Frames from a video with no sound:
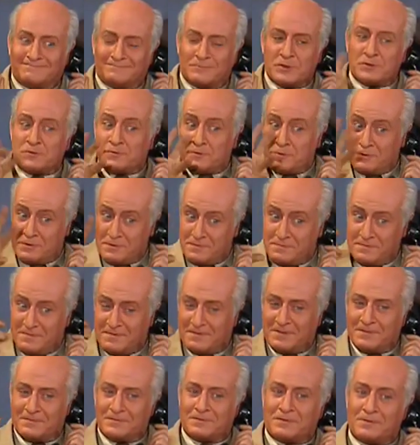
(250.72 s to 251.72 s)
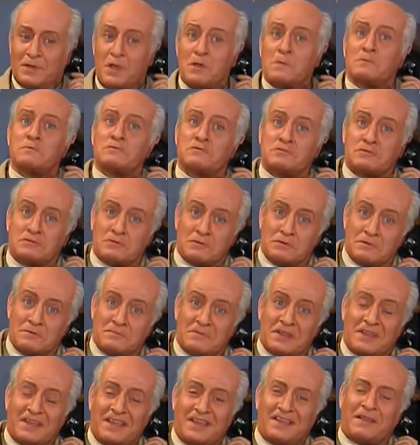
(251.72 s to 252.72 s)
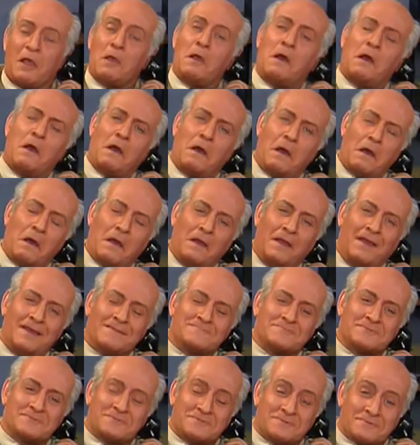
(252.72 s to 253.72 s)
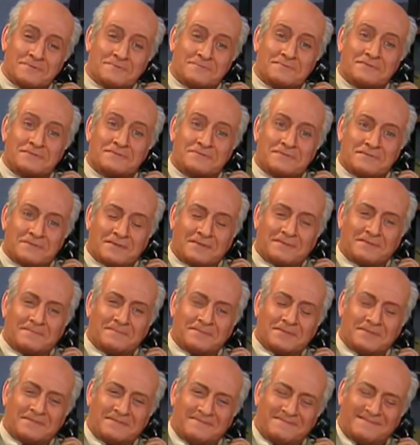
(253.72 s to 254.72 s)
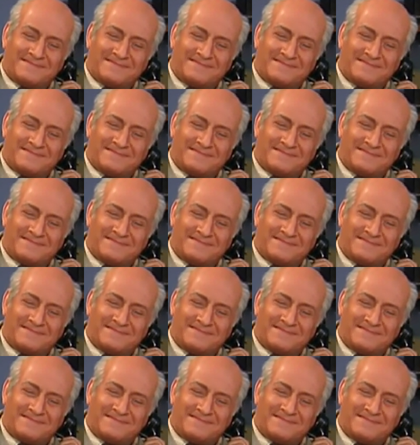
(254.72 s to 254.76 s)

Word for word: monsieur le, monsieur, monsieur le ministre, ah, monsieur, monsieur, monsieur,